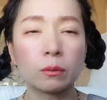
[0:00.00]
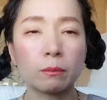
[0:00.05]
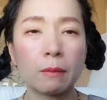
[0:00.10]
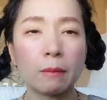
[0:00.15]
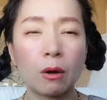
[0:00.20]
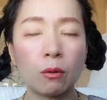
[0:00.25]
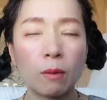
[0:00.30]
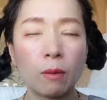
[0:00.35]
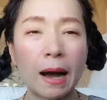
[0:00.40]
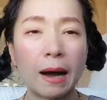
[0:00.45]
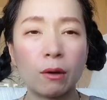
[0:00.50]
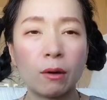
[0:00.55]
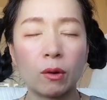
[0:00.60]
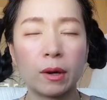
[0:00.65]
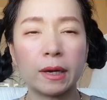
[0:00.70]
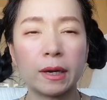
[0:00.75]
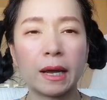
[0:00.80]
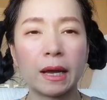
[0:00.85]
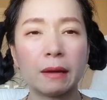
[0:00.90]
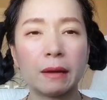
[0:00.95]
เบาๆ
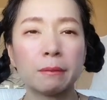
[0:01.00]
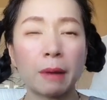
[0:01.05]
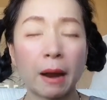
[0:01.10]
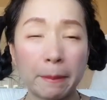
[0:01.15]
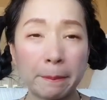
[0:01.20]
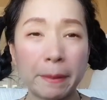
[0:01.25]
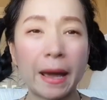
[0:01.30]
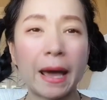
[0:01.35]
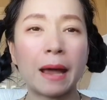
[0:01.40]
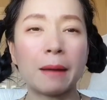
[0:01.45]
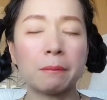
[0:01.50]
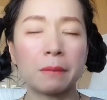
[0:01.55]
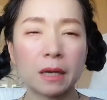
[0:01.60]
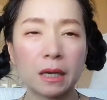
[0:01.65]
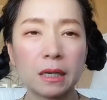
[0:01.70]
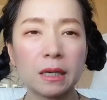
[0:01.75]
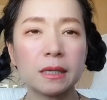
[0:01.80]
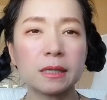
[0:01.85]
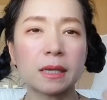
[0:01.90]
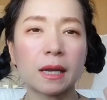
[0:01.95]
อะนะมันผ่านมัน
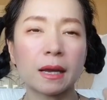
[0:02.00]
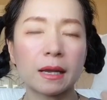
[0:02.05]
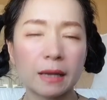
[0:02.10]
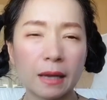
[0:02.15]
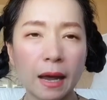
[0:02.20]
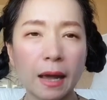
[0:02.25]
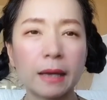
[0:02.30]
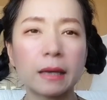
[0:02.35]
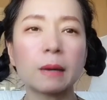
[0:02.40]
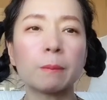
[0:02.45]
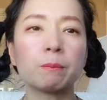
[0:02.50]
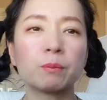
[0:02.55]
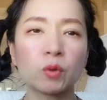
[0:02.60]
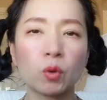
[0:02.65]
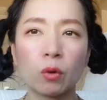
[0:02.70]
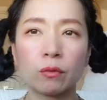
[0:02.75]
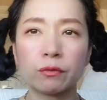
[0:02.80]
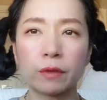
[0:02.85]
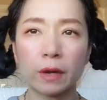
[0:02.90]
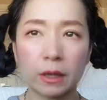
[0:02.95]
ก็เลยจะคล้ายๆกับตั
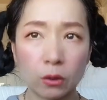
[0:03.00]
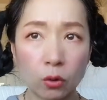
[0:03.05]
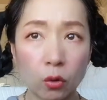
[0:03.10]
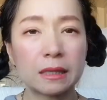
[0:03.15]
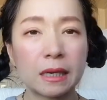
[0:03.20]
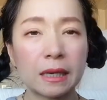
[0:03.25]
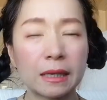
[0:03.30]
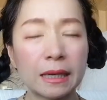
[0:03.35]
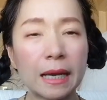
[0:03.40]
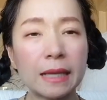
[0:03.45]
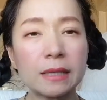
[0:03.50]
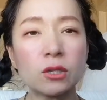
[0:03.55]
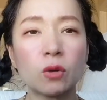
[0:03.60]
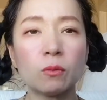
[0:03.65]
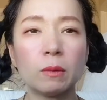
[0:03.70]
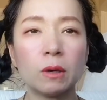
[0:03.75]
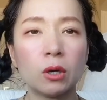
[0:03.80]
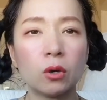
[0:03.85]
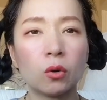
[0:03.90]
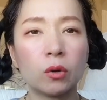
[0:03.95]
วไฟโค่ทางด้านโจ
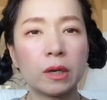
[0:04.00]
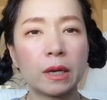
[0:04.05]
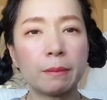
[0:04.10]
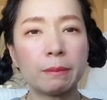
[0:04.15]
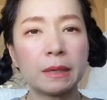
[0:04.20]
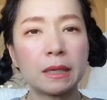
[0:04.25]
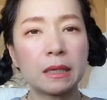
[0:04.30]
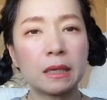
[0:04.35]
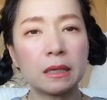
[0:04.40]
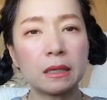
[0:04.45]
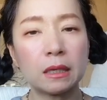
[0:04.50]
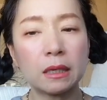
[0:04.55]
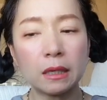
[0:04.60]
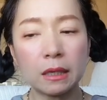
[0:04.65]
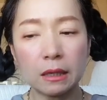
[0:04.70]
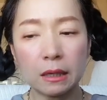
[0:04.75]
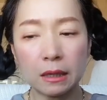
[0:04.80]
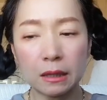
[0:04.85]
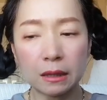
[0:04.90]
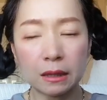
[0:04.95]
มาโลเนี่ยเป็นกลิ่นที่
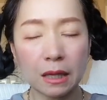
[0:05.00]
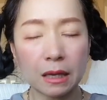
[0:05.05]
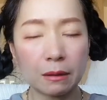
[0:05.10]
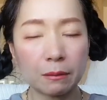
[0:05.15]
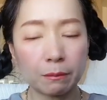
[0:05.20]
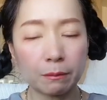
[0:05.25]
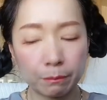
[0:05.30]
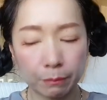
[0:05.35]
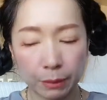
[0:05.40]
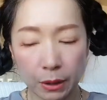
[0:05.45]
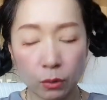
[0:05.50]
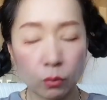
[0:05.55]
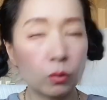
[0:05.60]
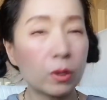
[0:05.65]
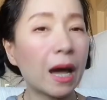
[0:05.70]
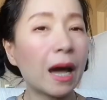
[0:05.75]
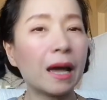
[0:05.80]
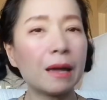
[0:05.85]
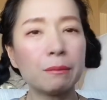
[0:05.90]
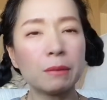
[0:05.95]
ติดผิว
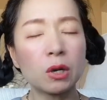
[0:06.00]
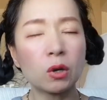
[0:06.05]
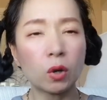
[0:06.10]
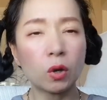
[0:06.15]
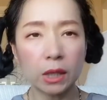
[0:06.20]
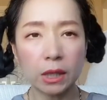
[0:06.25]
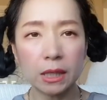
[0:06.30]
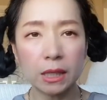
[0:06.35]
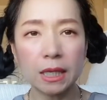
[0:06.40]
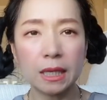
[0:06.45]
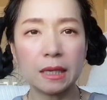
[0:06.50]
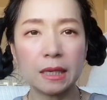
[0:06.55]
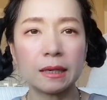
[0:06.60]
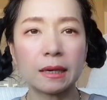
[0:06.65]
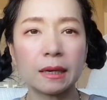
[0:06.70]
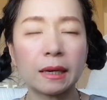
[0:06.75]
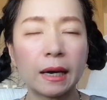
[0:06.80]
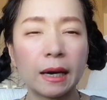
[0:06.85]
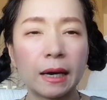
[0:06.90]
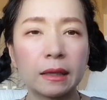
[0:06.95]
ได้ไม่ค่อยดี
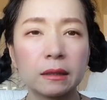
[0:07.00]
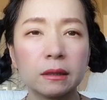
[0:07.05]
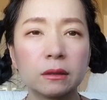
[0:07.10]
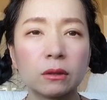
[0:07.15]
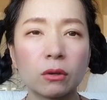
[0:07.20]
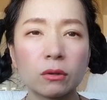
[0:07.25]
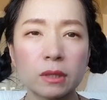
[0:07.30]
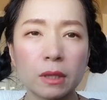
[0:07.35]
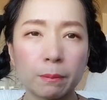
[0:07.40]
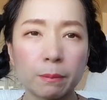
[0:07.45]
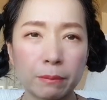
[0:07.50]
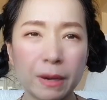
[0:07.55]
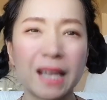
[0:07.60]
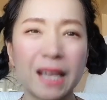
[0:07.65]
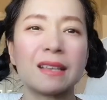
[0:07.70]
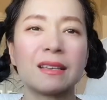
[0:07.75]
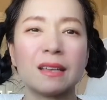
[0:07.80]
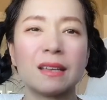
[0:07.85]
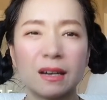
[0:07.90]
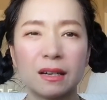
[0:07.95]
นะคะคือต้องสเปร
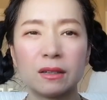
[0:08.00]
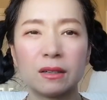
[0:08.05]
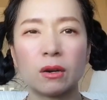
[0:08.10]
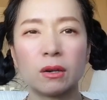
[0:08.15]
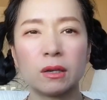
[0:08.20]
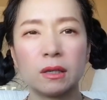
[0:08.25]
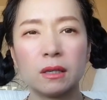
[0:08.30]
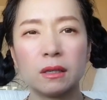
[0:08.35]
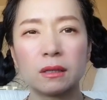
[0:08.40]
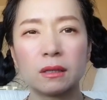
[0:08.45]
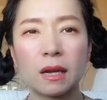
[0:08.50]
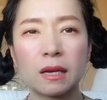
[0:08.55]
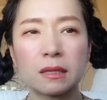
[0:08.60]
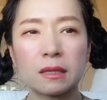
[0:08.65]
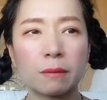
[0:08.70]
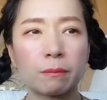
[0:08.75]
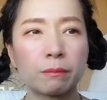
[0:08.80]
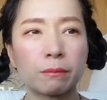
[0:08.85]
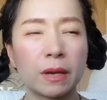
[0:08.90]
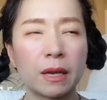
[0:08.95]
ย์เยอะหน่อยหนึ่งถ้า
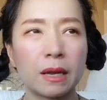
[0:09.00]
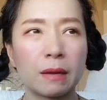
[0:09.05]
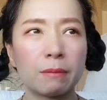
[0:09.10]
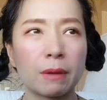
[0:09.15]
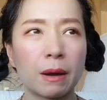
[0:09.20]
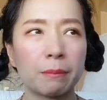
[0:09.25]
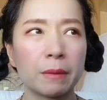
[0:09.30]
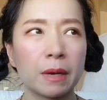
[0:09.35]
สเปรย์แบบ